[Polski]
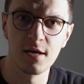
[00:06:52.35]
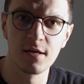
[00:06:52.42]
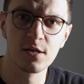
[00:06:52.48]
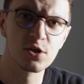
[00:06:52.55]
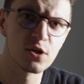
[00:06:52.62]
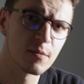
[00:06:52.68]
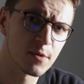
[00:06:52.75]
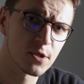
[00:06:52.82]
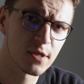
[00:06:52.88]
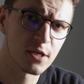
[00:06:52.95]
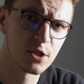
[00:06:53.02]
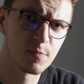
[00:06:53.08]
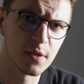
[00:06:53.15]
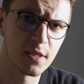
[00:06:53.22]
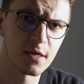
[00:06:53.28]
Jeżeli masz
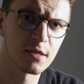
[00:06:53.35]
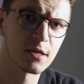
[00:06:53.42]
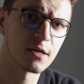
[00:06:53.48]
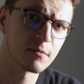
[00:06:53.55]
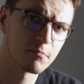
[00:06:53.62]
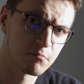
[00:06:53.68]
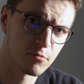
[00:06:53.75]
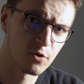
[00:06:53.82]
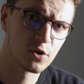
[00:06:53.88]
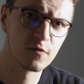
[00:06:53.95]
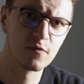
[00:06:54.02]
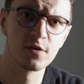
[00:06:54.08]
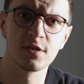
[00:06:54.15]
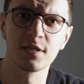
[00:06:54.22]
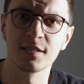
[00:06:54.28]
jakieś pytania,
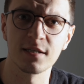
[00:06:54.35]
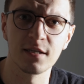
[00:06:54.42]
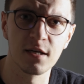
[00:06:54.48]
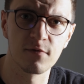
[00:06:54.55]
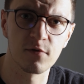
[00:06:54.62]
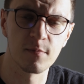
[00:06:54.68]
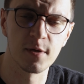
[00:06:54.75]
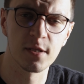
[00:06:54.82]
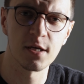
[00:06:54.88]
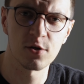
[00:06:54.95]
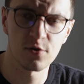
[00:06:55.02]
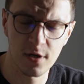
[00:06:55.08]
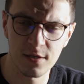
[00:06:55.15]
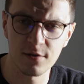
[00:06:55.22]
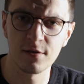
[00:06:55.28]
oczywiście zadaj je w
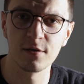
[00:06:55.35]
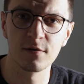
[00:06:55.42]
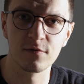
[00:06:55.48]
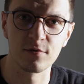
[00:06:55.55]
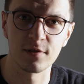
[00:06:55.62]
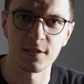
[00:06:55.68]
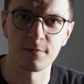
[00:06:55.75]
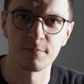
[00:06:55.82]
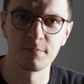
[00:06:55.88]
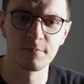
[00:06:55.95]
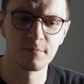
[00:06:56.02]
komentarzu, ja do tego wrócę.